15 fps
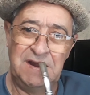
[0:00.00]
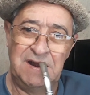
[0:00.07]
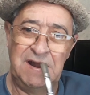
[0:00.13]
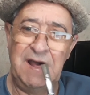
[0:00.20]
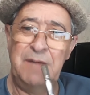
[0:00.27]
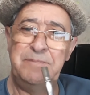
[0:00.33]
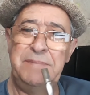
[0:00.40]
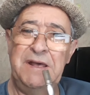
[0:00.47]

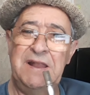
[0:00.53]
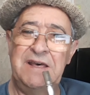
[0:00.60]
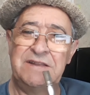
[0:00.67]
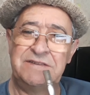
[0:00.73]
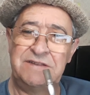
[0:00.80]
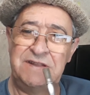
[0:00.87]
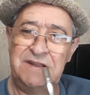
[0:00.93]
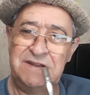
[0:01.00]
Lá
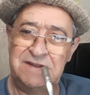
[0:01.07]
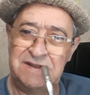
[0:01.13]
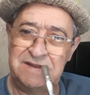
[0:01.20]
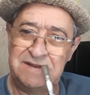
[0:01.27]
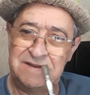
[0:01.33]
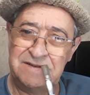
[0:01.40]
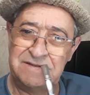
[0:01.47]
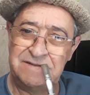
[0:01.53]
pelas
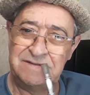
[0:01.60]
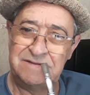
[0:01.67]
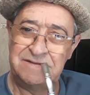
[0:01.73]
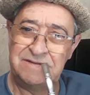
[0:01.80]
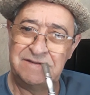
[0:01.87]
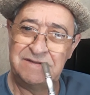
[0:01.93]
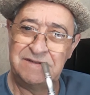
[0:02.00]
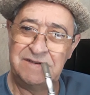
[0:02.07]
tantas,
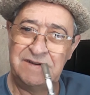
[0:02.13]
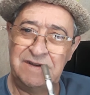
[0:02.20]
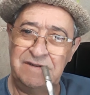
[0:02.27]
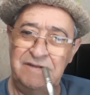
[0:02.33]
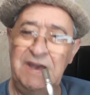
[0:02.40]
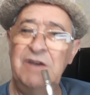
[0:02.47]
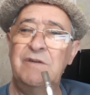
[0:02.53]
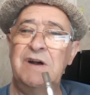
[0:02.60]

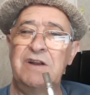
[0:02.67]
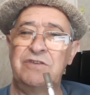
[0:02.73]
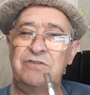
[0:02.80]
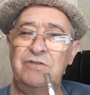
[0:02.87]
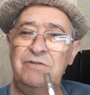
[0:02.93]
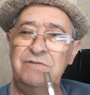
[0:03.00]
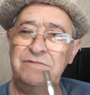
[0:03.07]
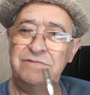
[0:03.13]
Veio o
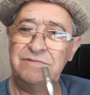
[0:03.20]
garçom.